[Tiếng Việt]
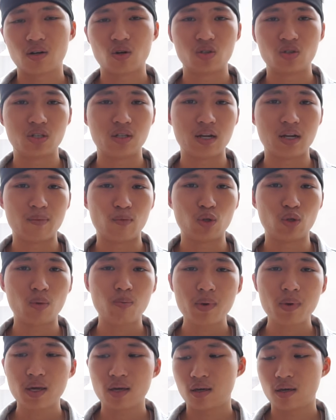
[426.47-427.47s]
đó chính là một
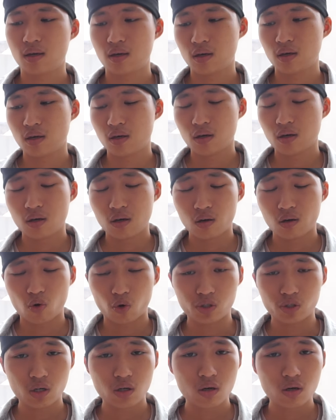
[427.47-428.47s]
thiết bị
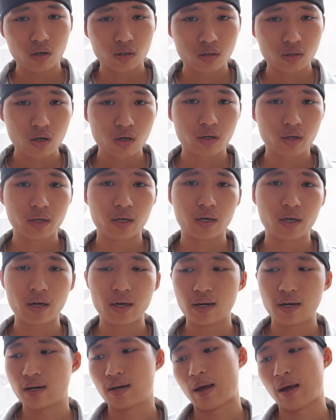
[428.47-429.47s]
có chất lượng cực
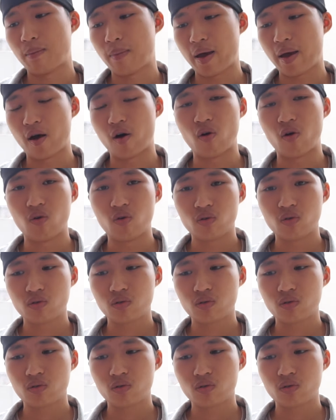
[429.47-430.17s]
kỳ là đảm bảo